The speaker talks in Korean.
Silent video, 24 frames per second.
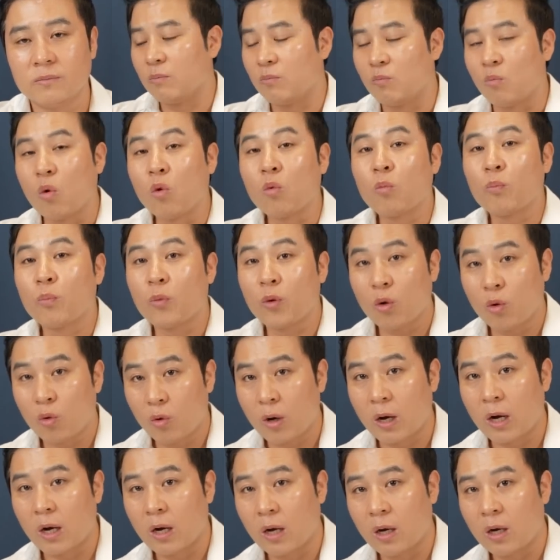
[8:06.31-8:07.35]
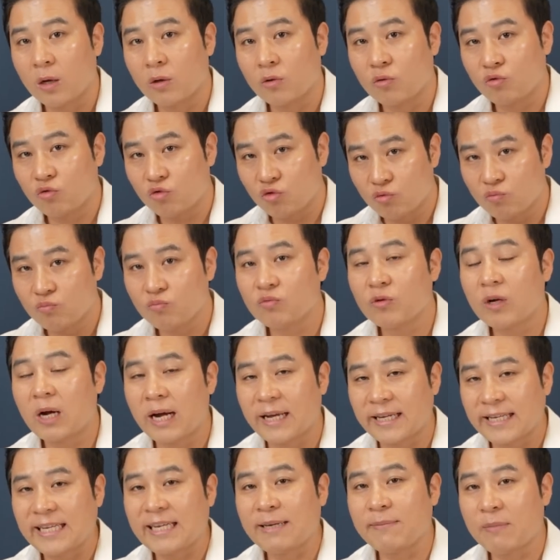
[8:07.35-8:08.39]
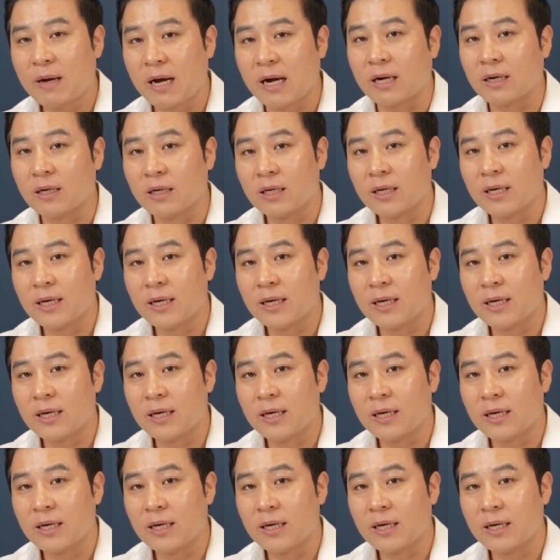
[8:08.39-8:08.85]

목표와 꿈과 희망